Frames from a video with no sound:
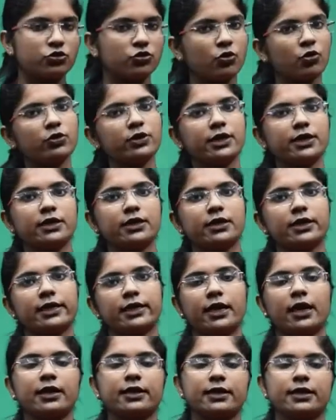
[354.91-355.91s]
तो ये
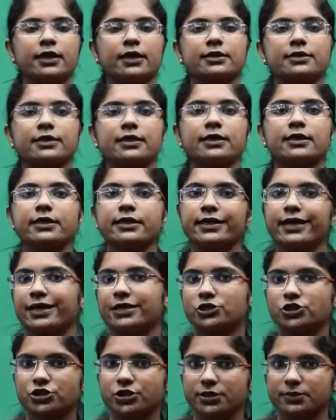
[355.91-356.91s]
क्या कहलाता है
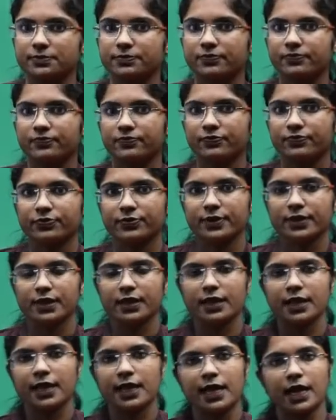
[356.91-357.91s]
रिएक्शन
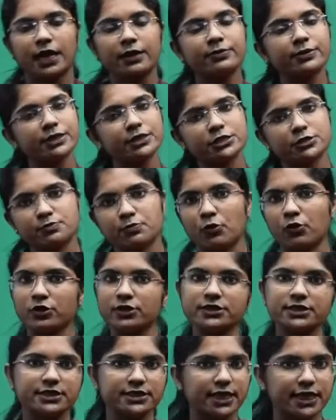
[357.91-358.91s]
अब
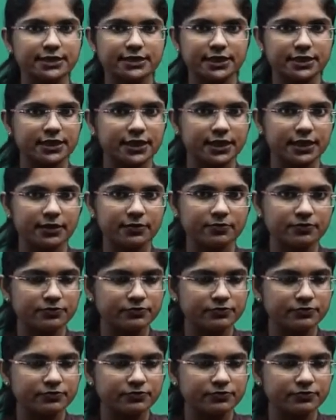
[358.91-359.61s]
रिस्पॉन्स कैसे देगा